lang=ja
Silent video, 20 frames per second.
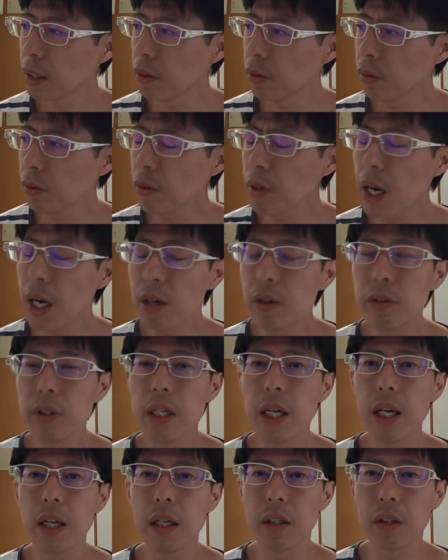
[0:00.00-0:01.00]
本当は
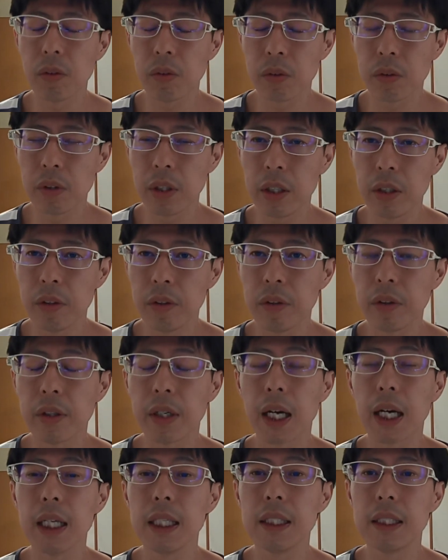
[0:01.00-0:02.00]
アブリエイトってい
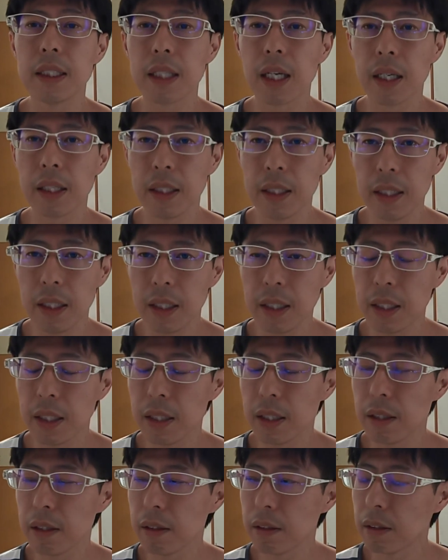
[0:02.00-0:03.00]
う会社
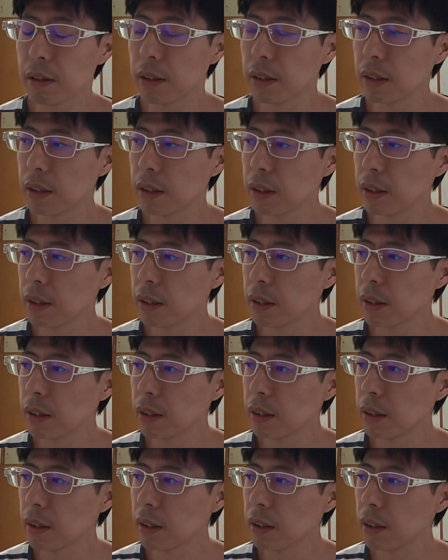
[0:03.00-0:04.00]
に、
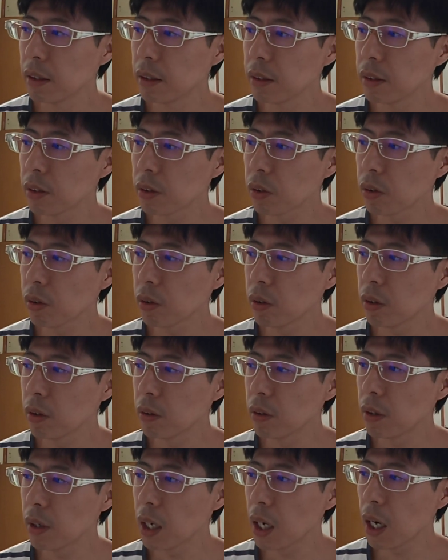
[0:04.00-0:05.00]
そ
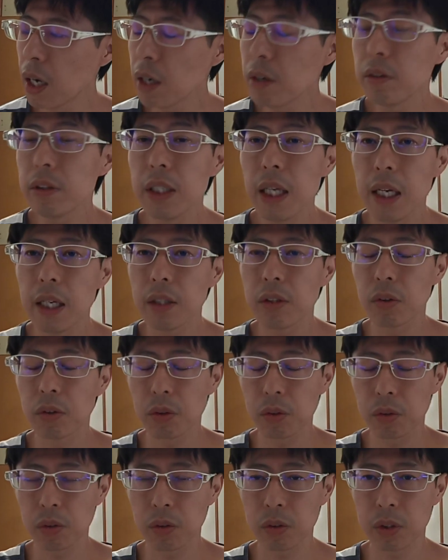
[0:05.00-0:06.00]
の、アブリエイト
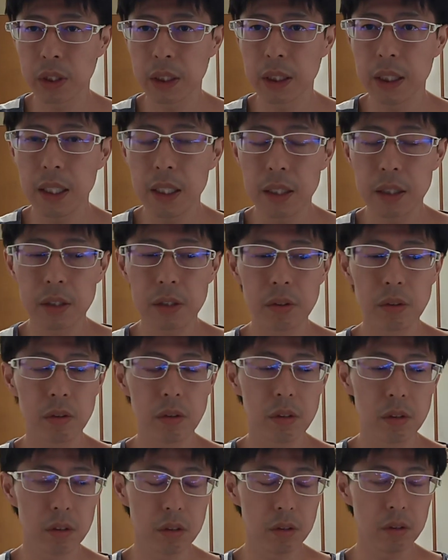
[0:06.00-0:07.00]
として、そ
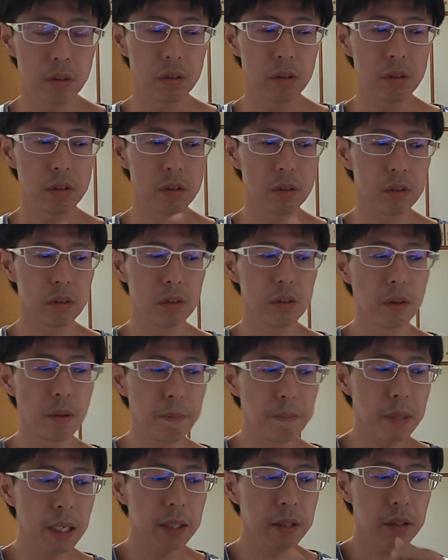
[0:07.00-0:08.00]

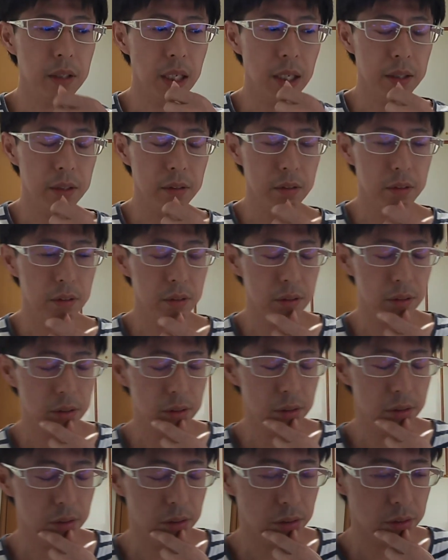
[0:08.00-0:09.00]
の、パ、あ
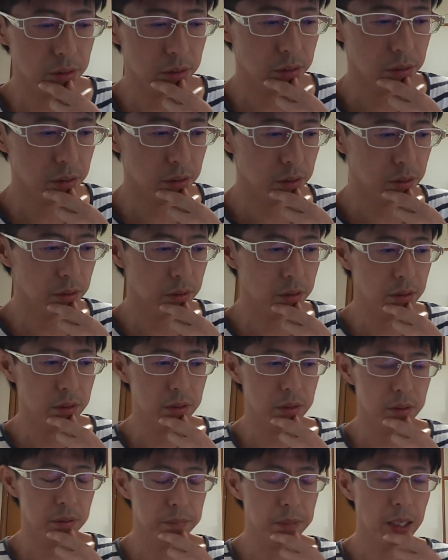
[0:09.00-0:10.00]

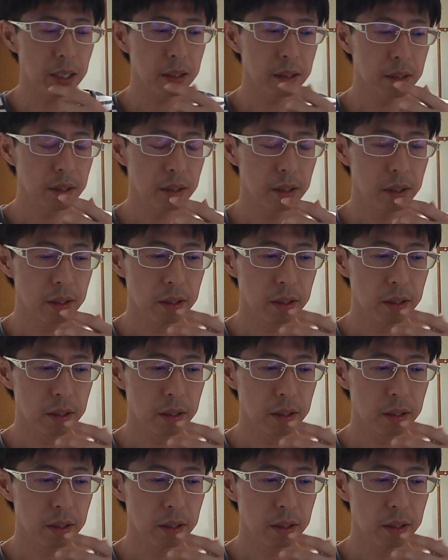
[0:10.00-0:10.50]
の、まあ、